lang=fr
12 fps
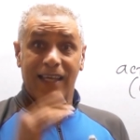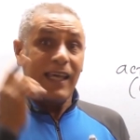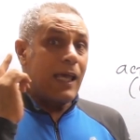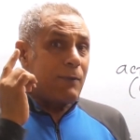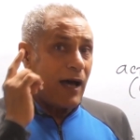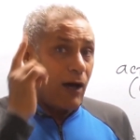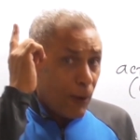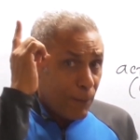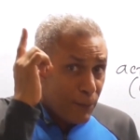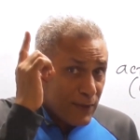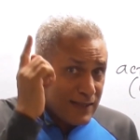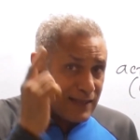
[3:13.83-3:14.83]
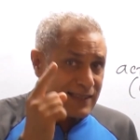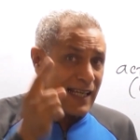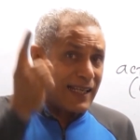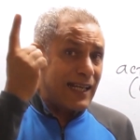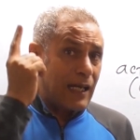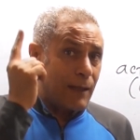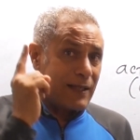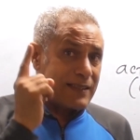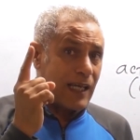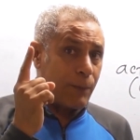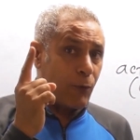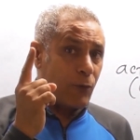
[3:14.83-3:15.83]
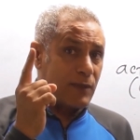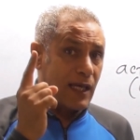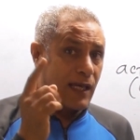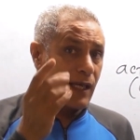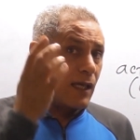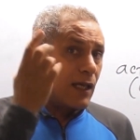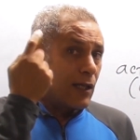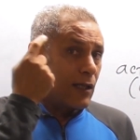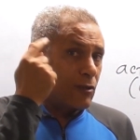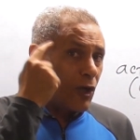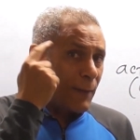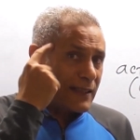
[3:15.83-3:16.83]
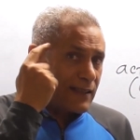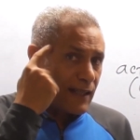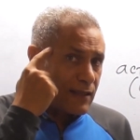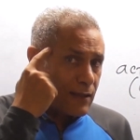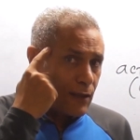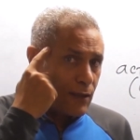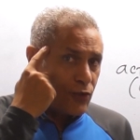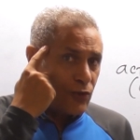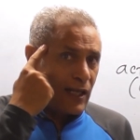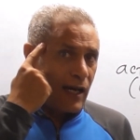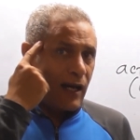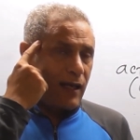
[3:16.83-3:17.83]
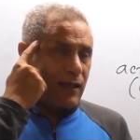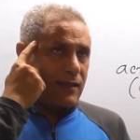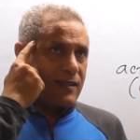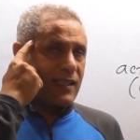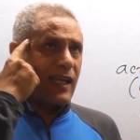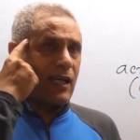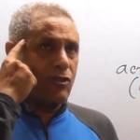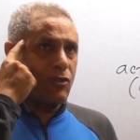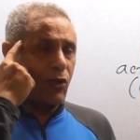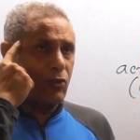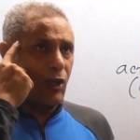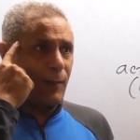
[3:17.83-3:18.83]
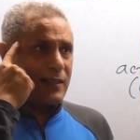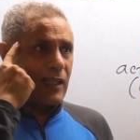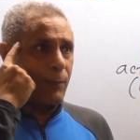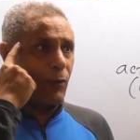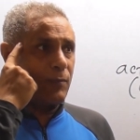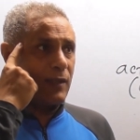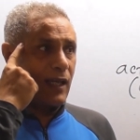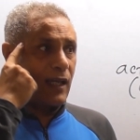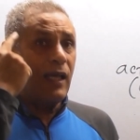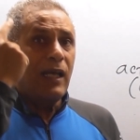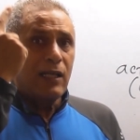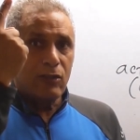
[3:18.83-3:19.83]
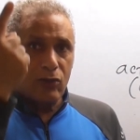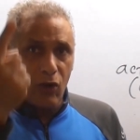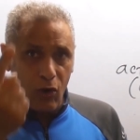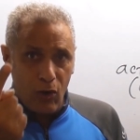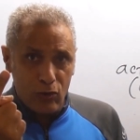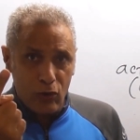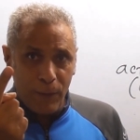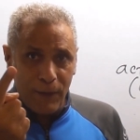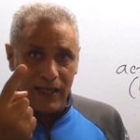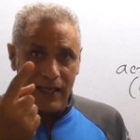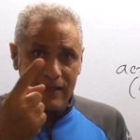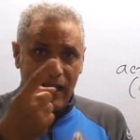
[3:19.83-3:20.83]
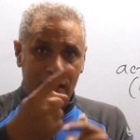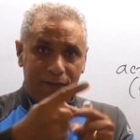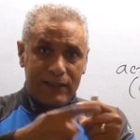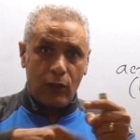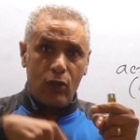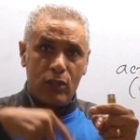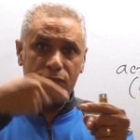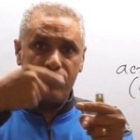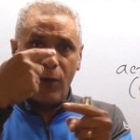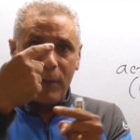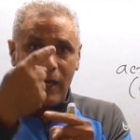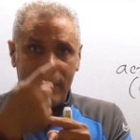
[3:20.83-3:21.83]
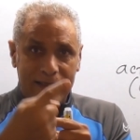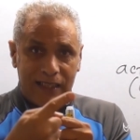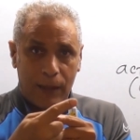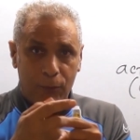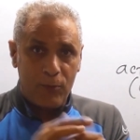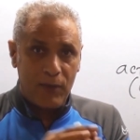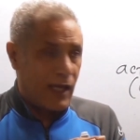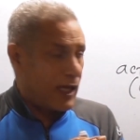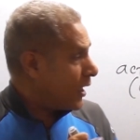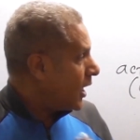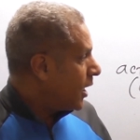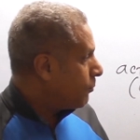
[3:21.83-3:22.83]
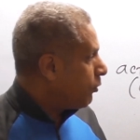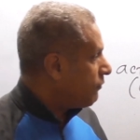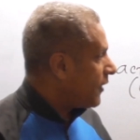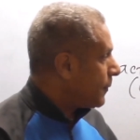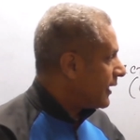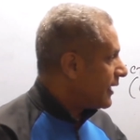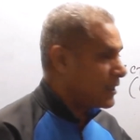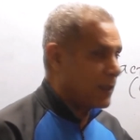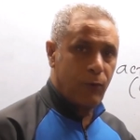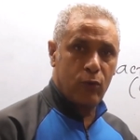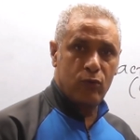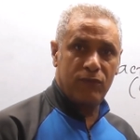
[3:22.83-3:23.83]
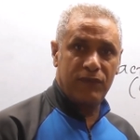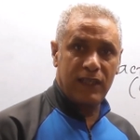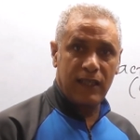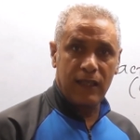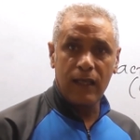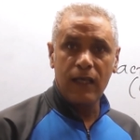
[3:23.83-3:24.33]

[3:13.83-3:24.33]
Et eh bien hop, dès qu'il y a matière première, dans ma tête, je dis, ah, s'il y a un stock dans la matière première, donc l'entreprise, elle va transformer la matière première pour fabriquer des produits finis.